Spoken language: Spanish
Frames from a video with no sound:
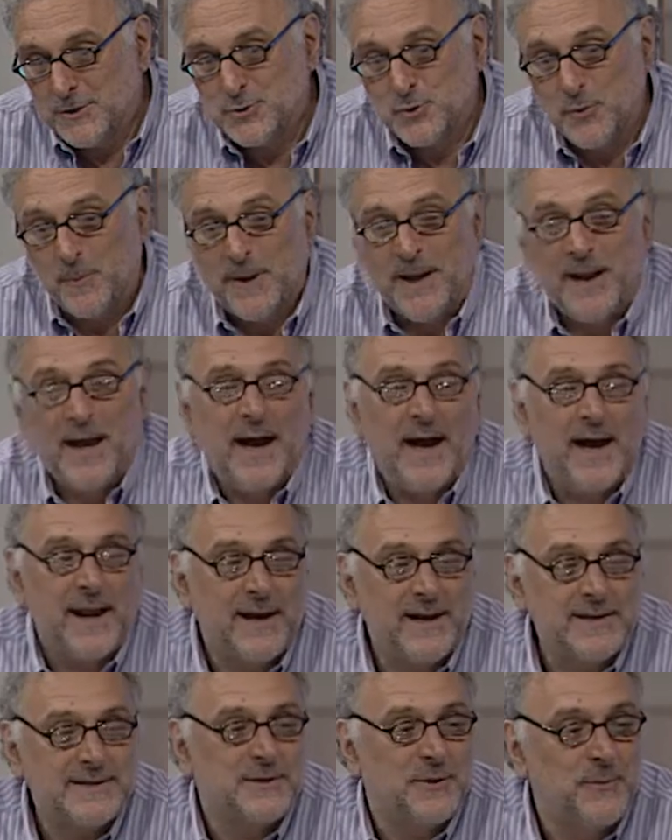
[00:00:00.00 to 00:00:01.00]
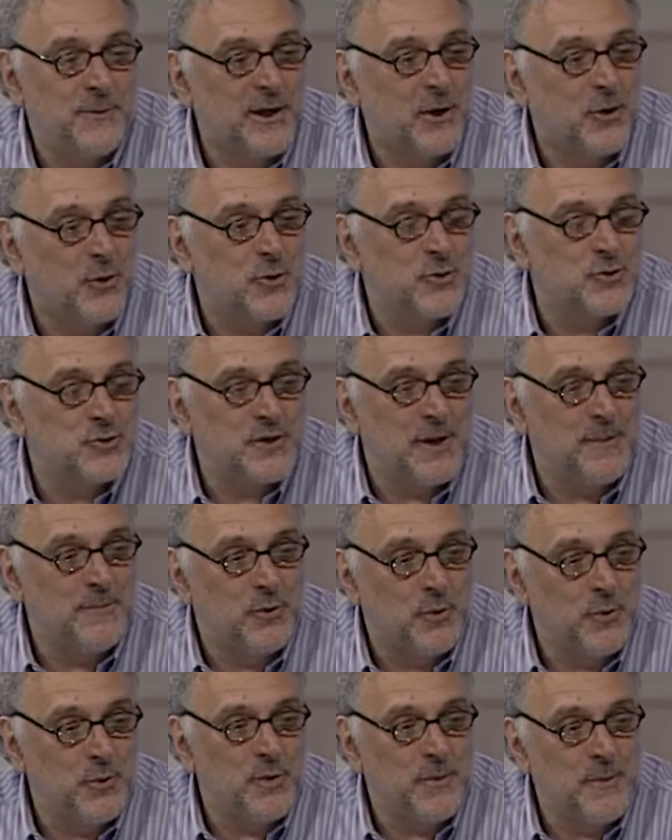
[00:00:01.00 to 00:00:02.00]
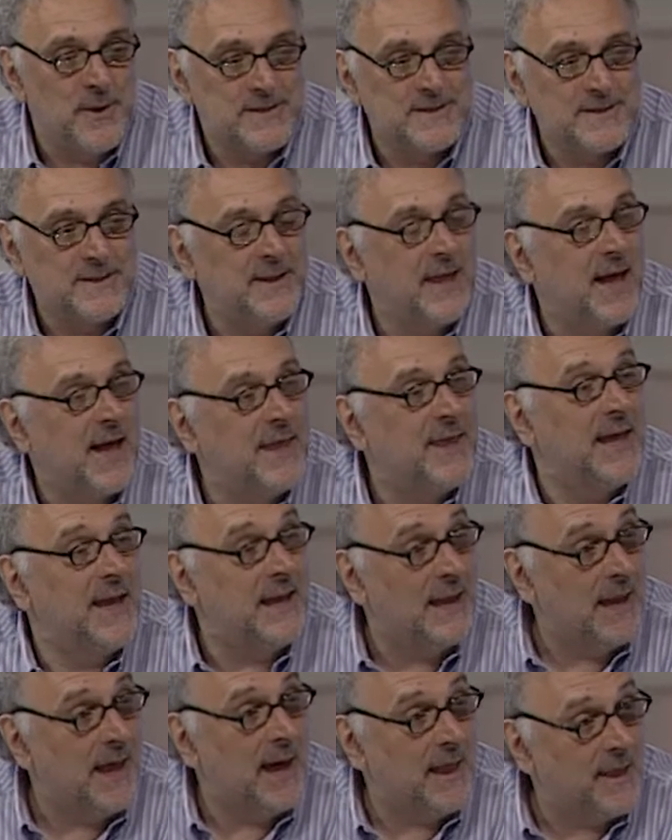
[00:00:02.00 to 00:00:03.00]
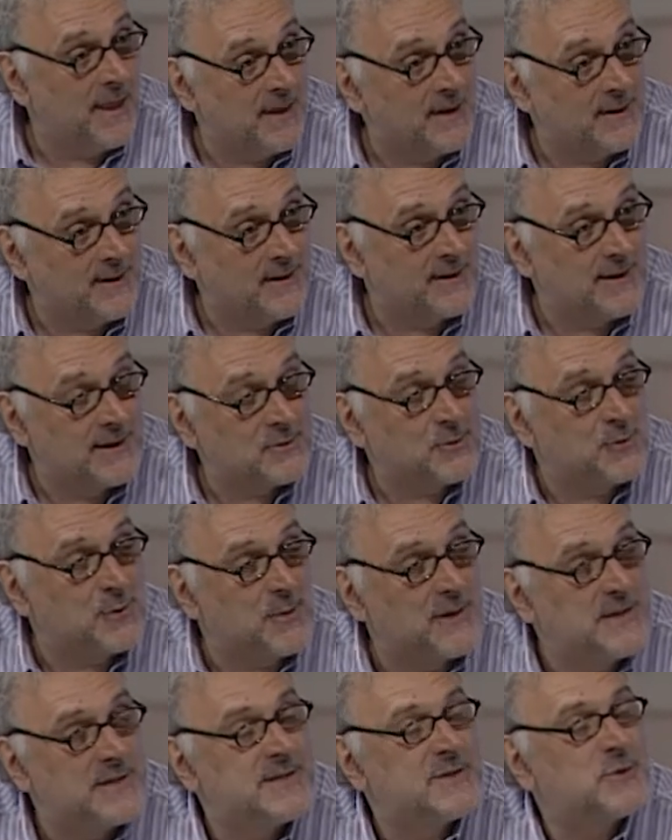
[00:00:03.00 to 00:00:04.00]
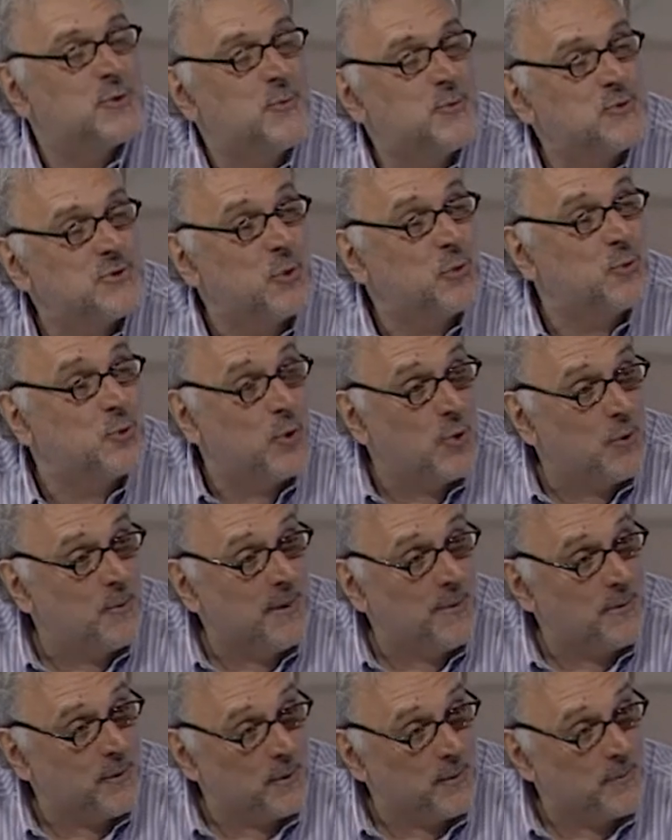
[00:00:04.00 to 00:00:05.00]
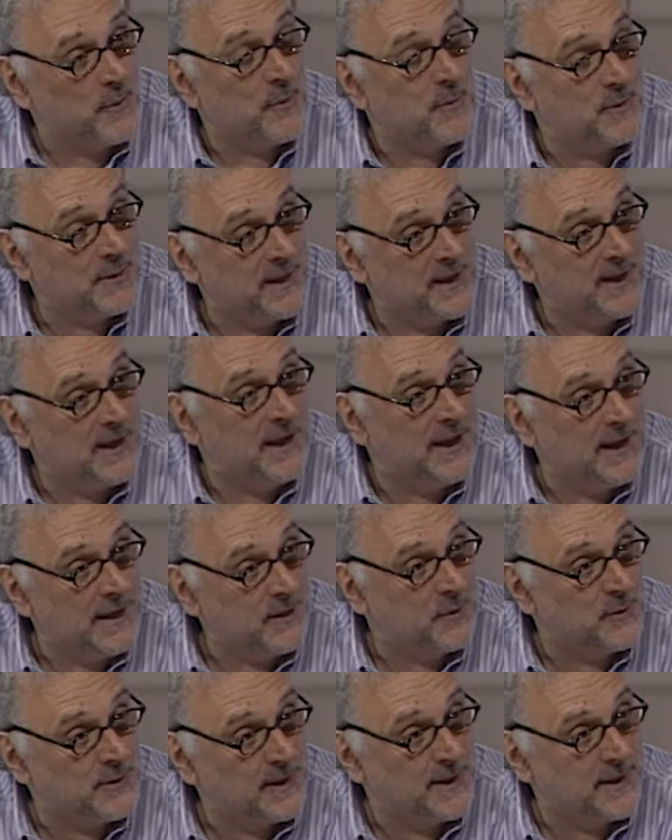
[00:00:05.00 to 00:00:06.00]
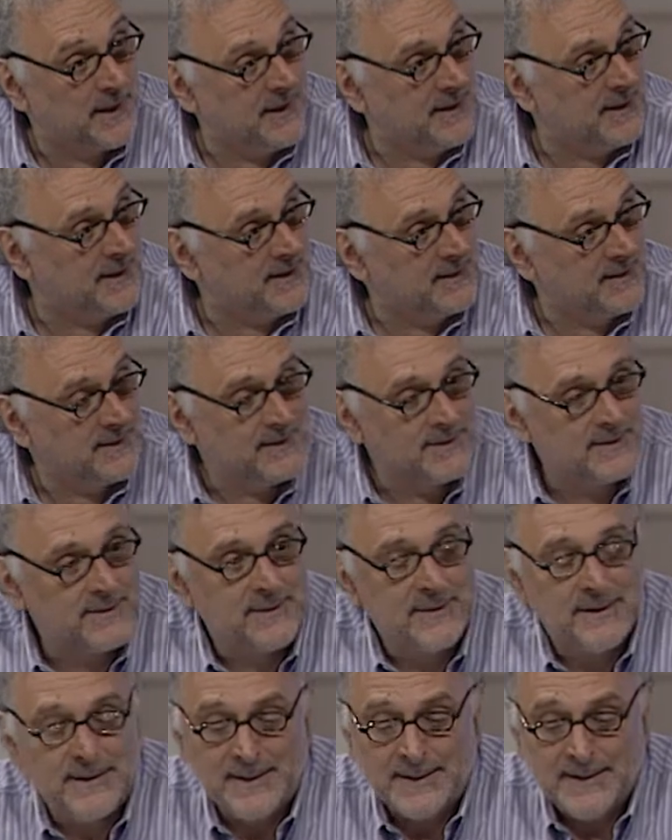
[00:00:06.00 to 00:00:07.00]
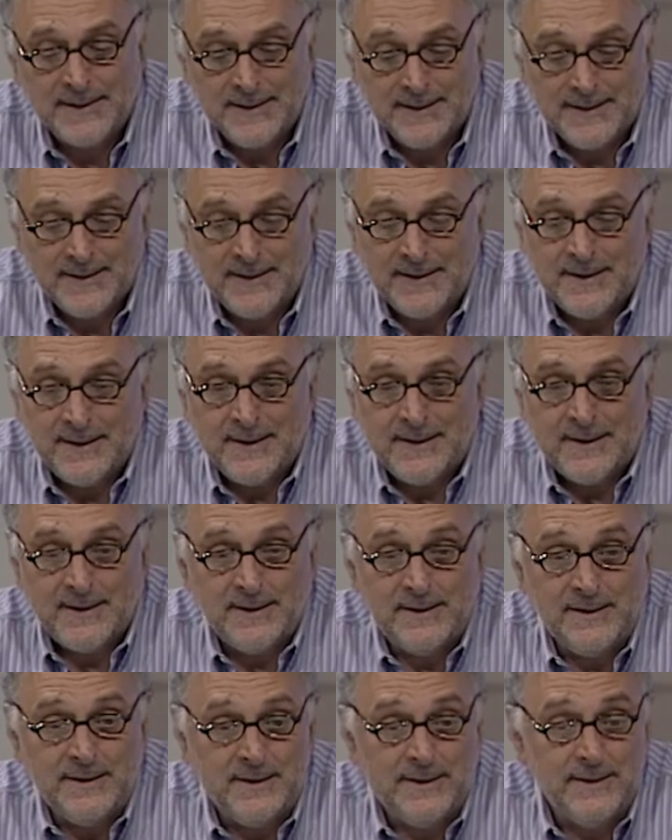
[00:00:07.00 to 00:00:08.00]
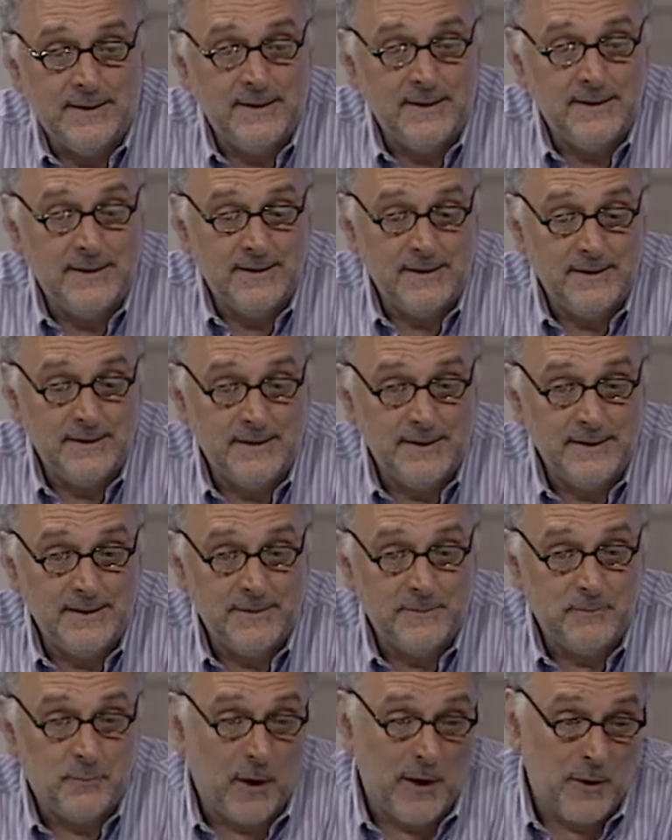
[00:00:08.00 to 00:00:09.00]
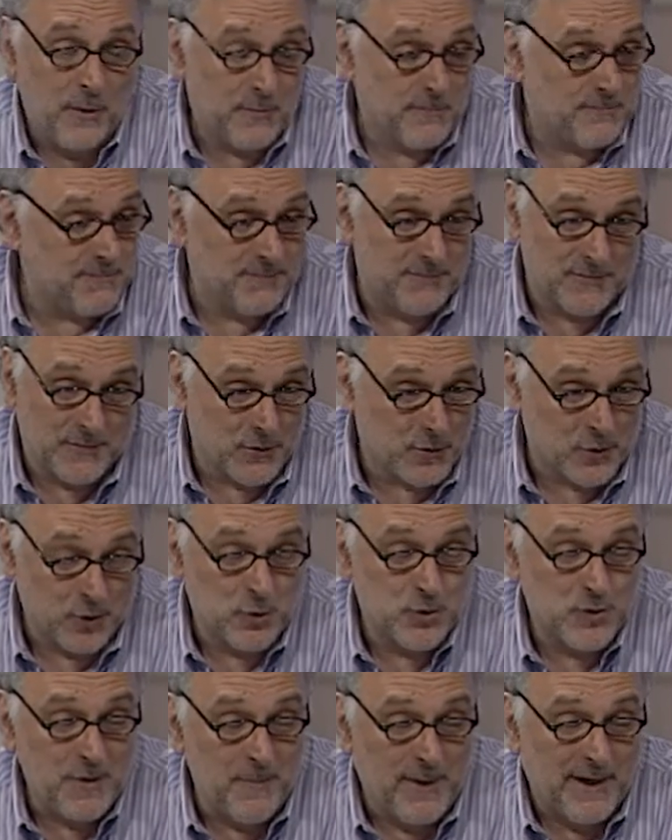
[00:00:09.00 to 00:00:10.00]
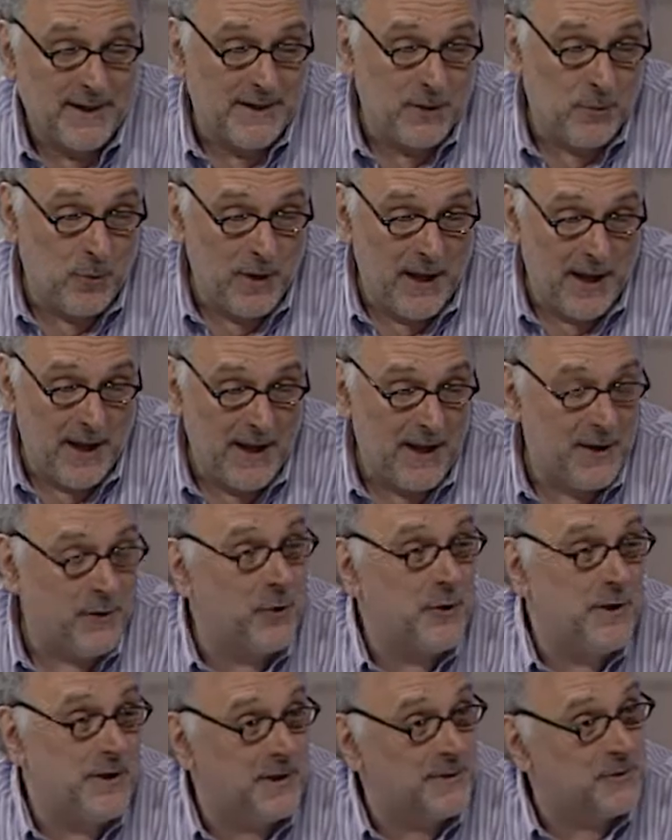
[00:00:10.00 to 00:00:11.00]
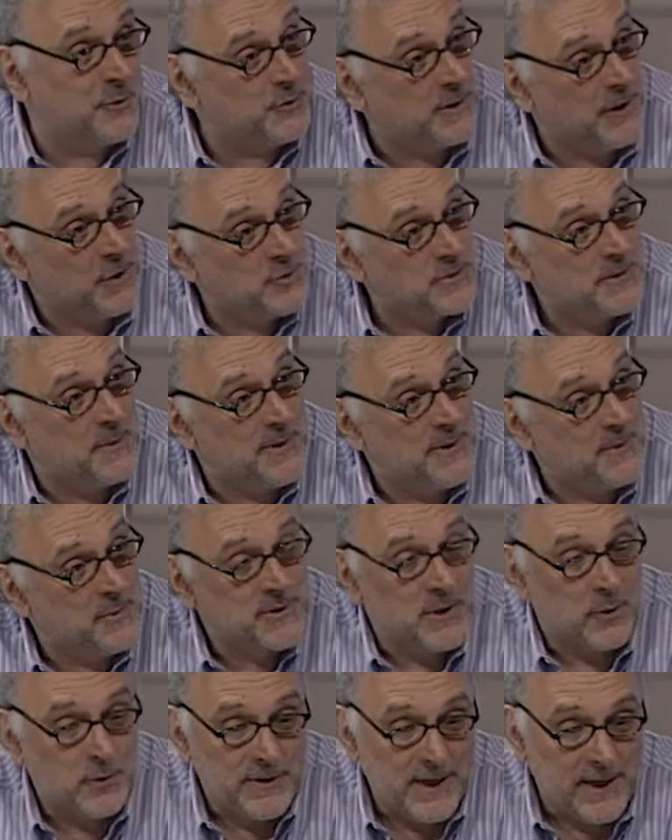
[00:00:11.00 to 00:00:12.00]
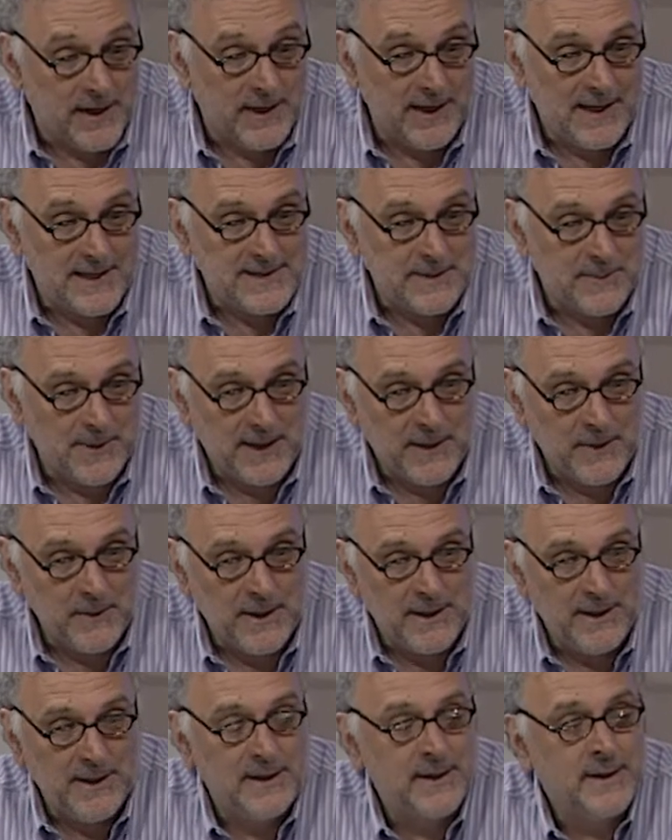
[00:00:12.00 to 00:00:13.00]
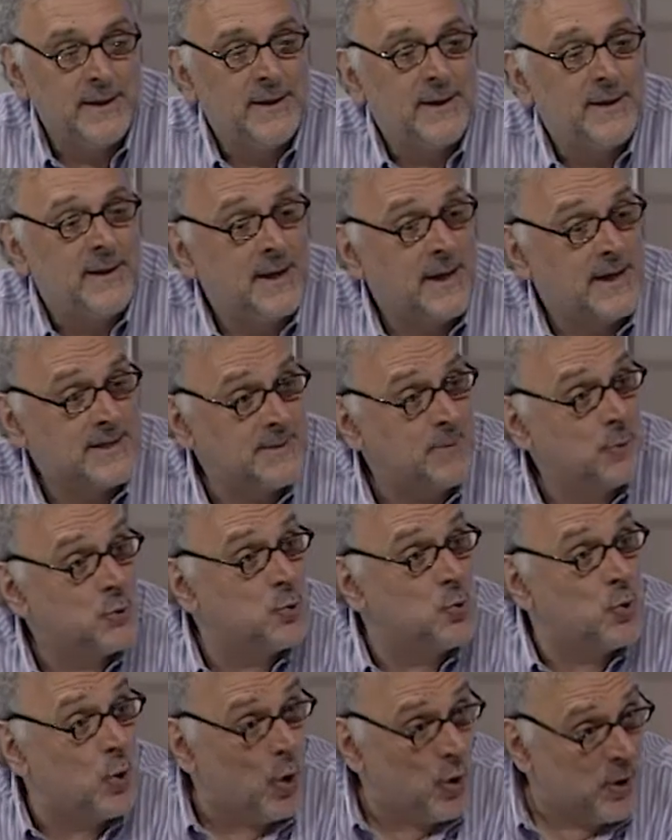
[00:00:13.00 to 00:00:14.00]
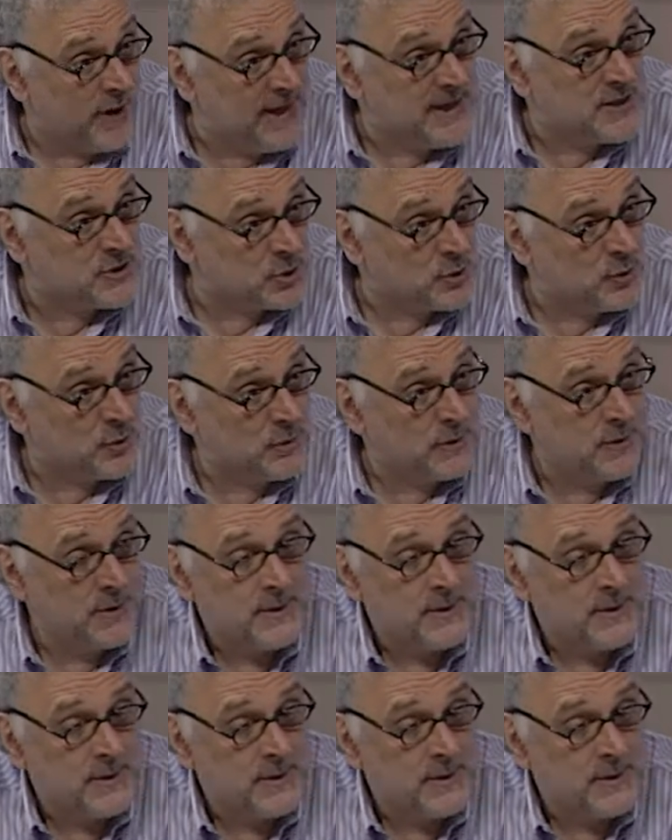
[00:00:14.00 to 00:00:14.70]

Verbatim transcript: superar ese viejo concepto de universidad aislada. ¿eh? Las universidades somos autónomas, pero no podemos estar aisladas de nuestra realidad. ¿eh? Y bueno, nosotros en particular, hoy entre otras cosas veníamos a contar que la semana que viene hacemos un congreso